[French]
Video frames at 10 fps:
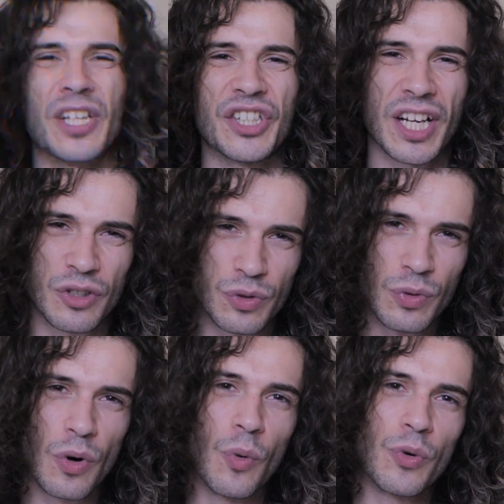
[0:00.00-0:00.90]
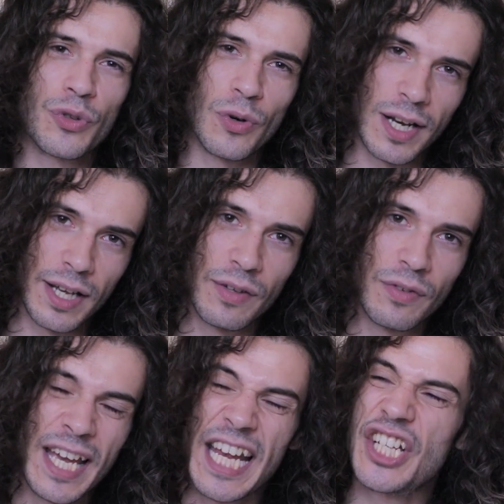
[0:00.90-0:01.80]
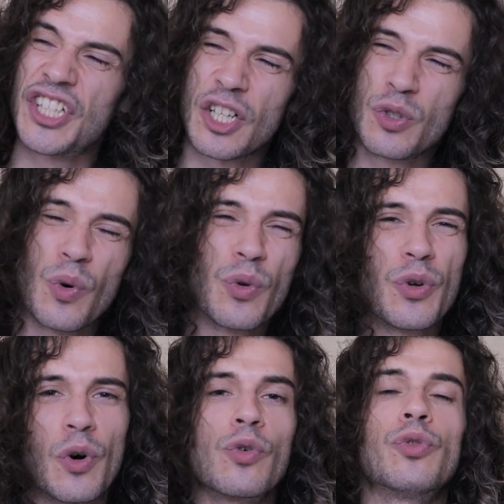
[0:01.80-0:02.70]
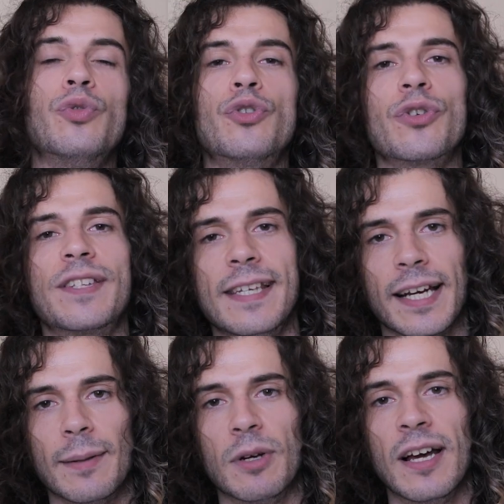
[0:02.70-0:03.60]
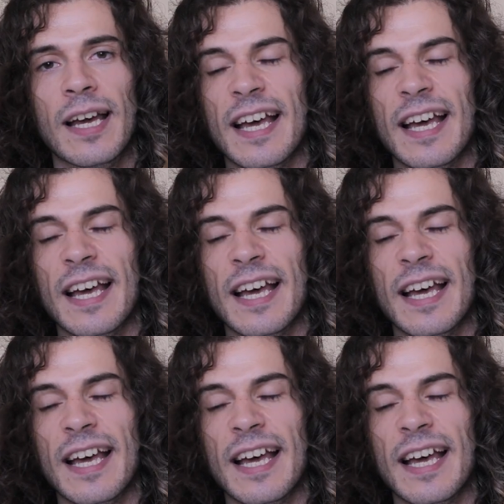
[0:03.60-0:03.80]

chaque jour, on se lève, et chaque jour, on se rend compte d'une chose terrible,